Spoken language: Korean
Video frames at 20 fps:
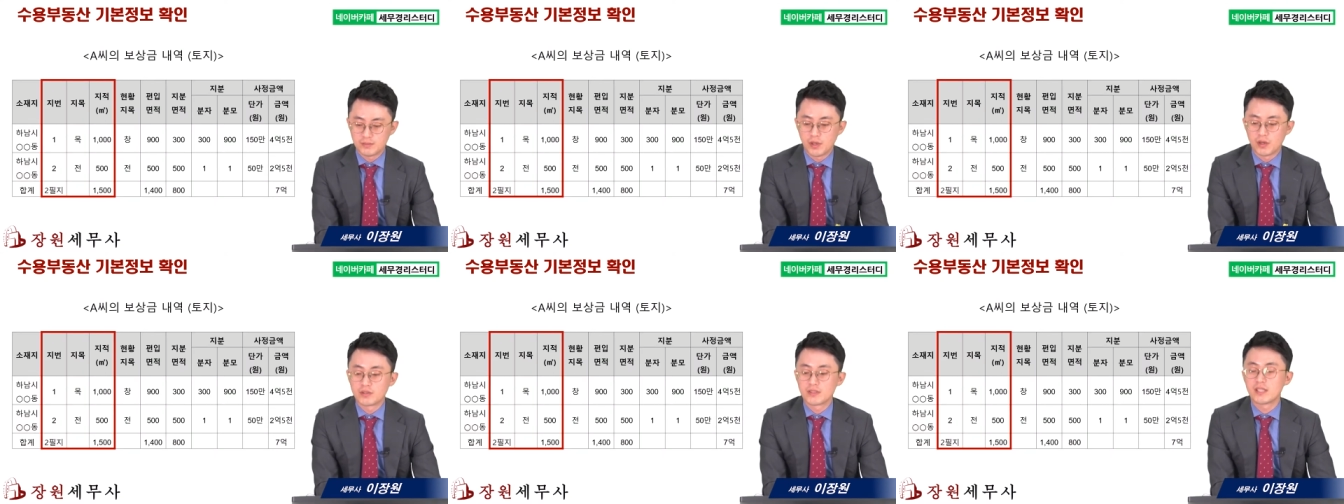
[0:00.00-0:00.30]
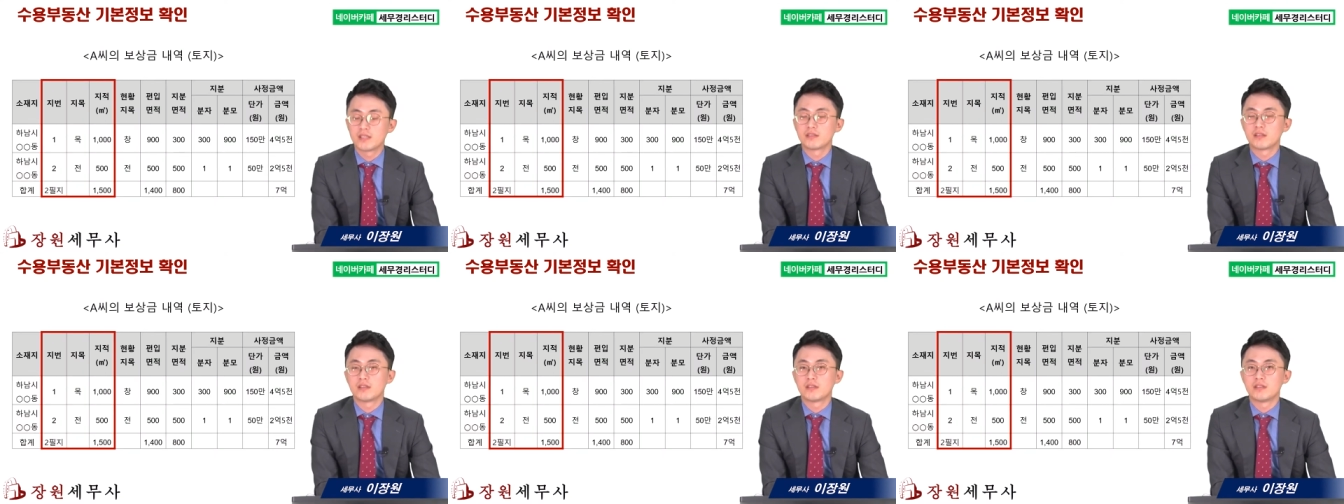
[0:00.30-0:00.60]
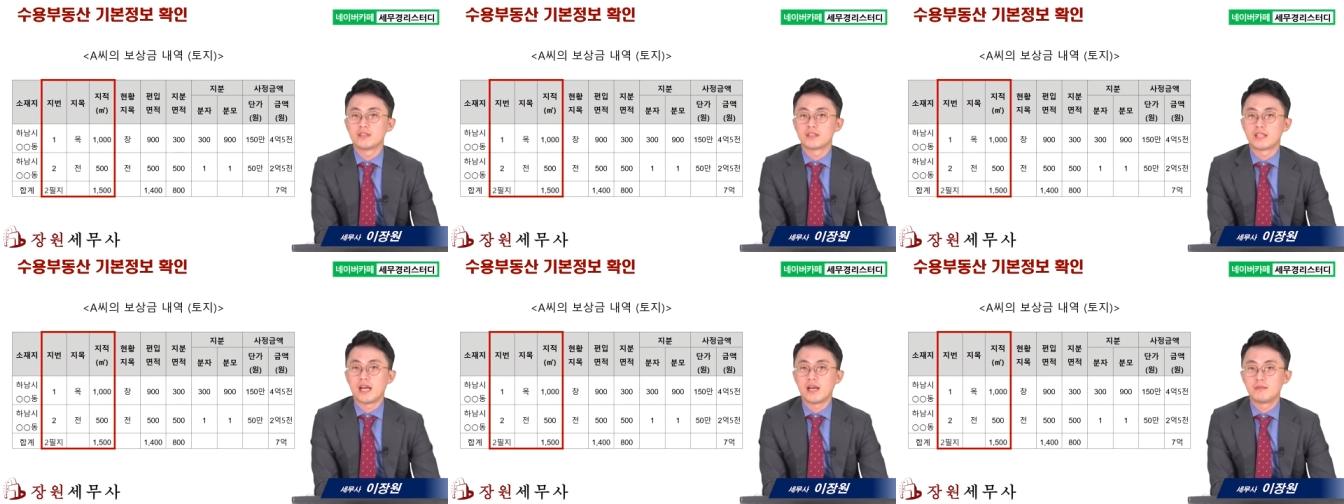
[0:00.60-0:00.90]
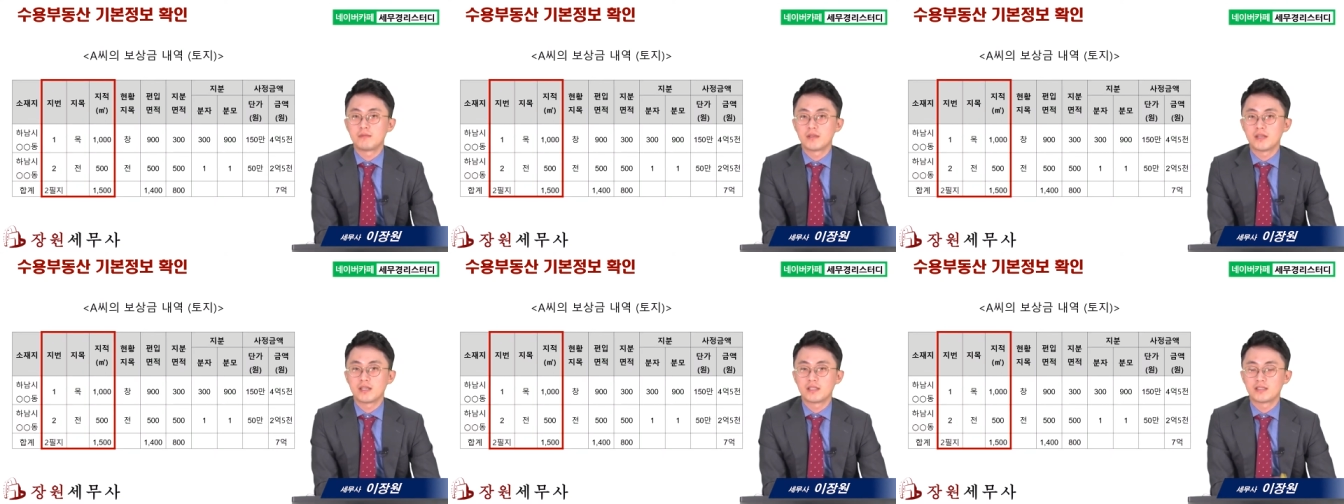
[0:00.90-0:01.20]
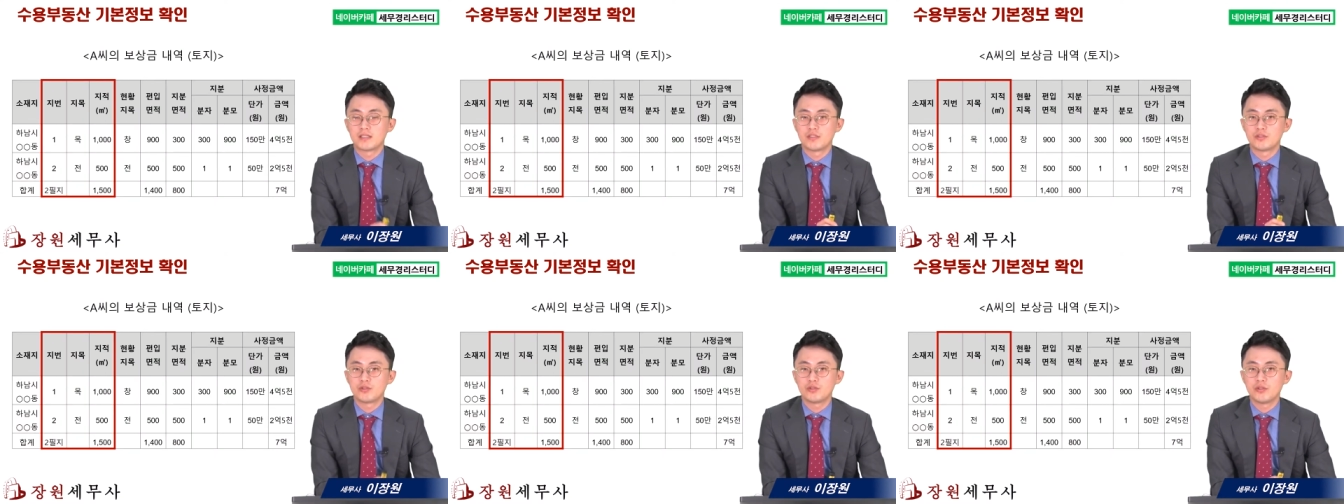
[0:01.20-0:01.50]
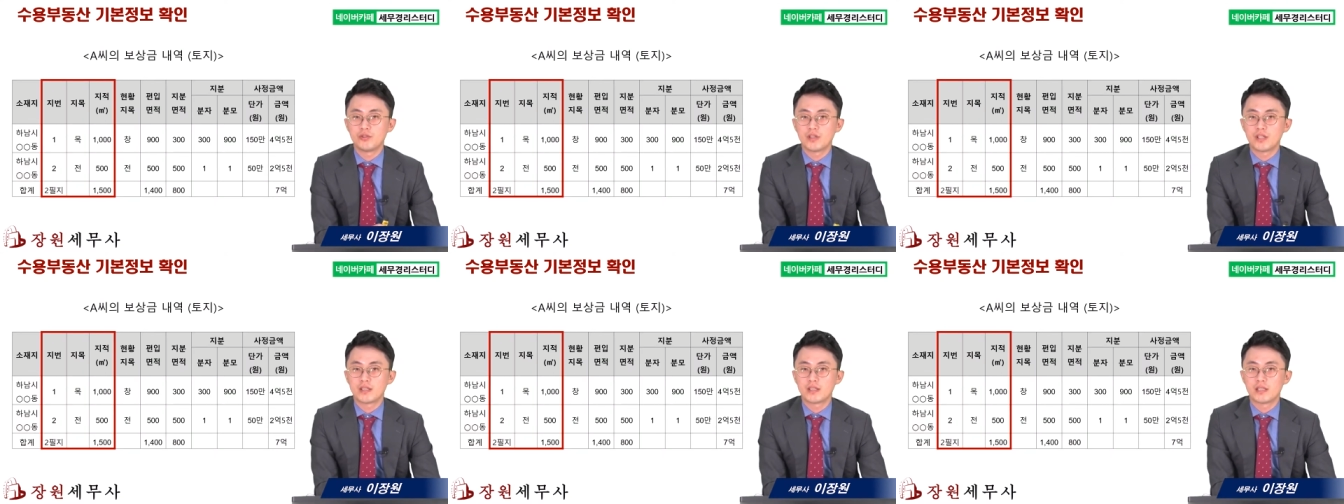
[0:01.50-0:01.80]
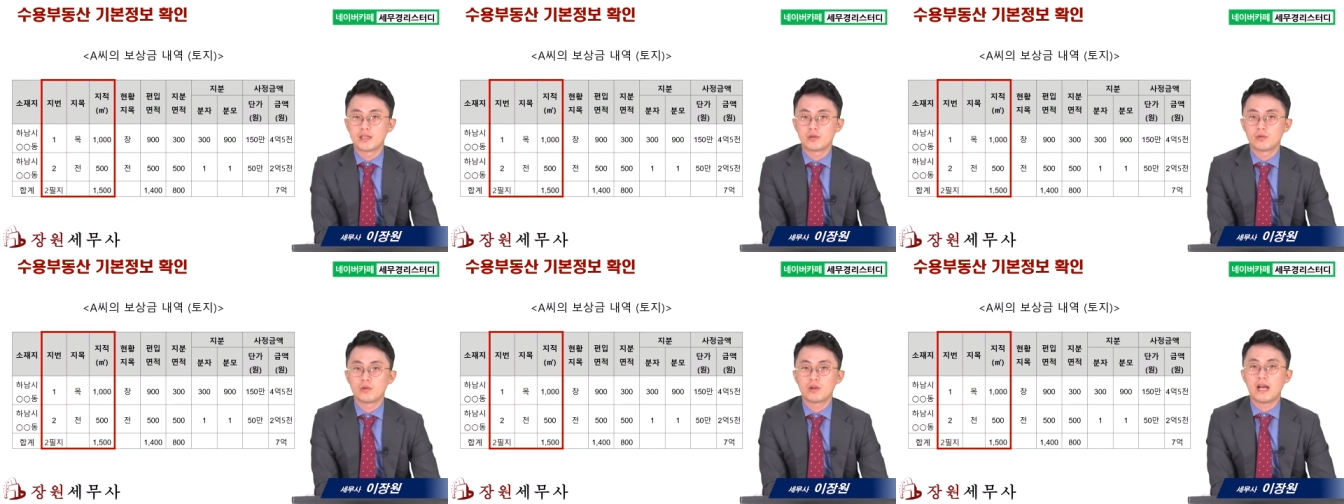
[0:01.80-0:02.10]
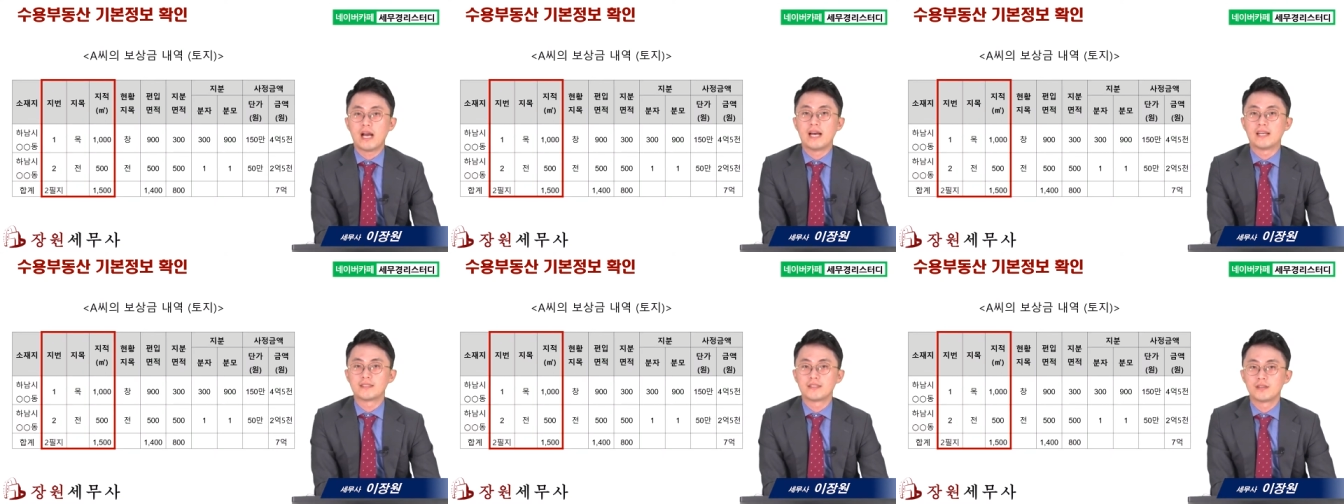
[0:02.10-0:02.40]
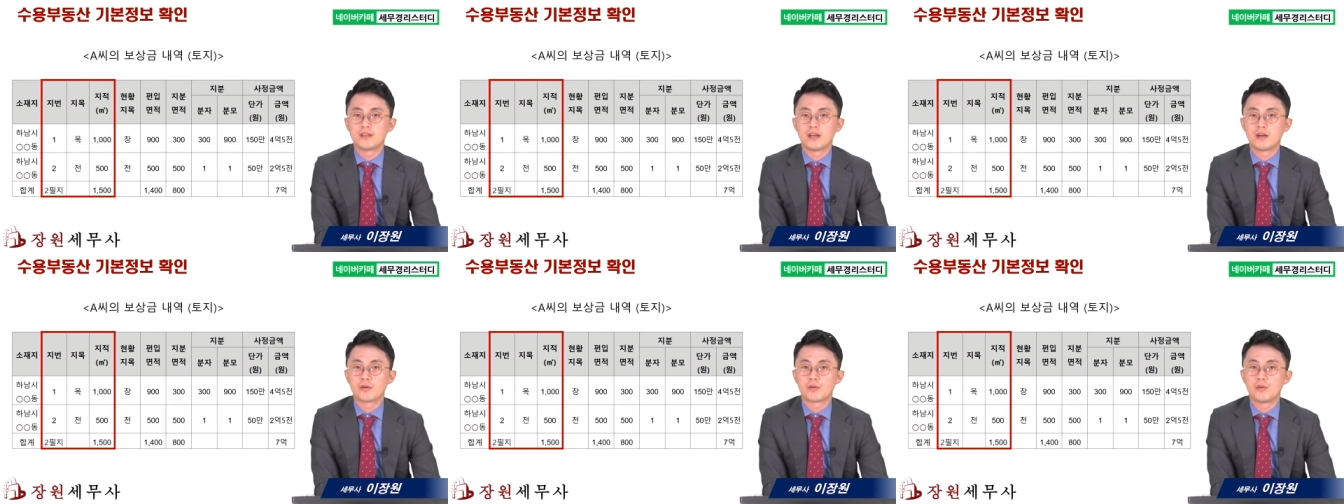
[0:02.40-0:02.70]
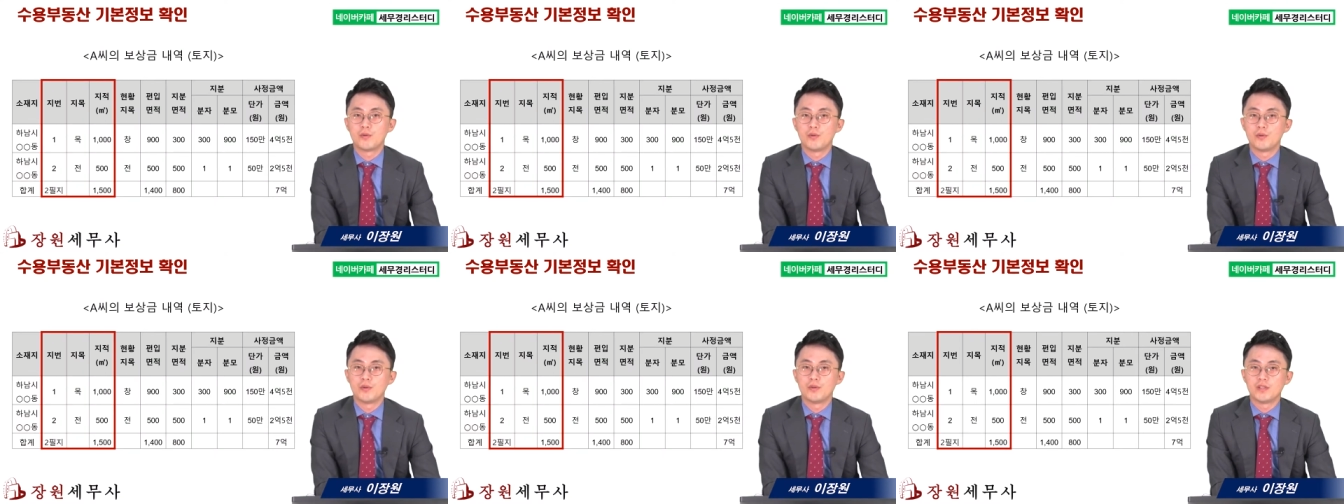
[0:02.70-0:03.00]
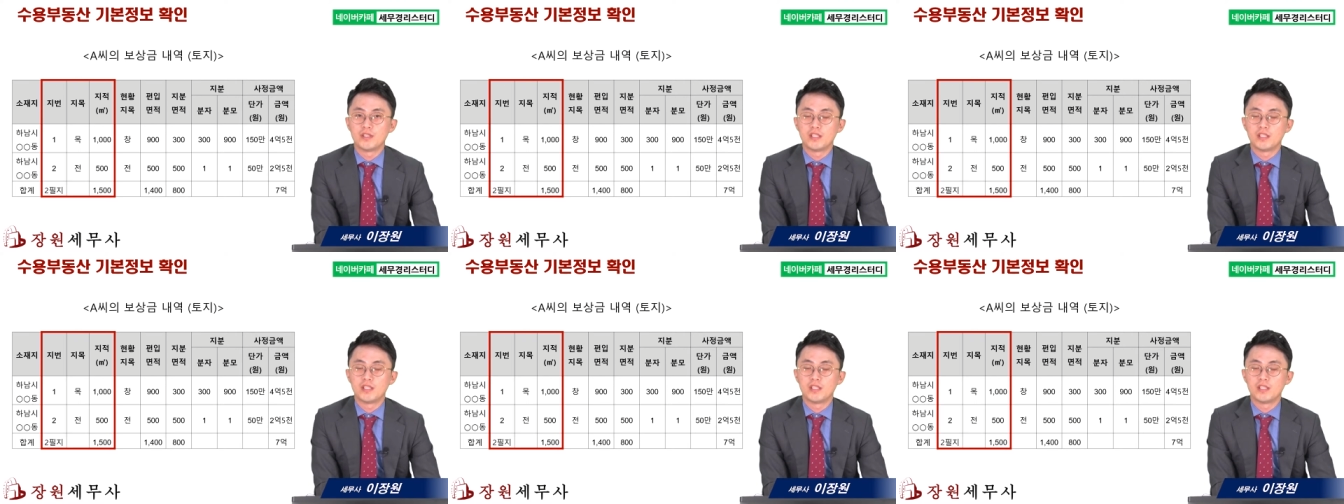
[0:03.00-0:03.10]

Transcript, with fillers: 명세서를 다음과 같이 수령했다고 가정하고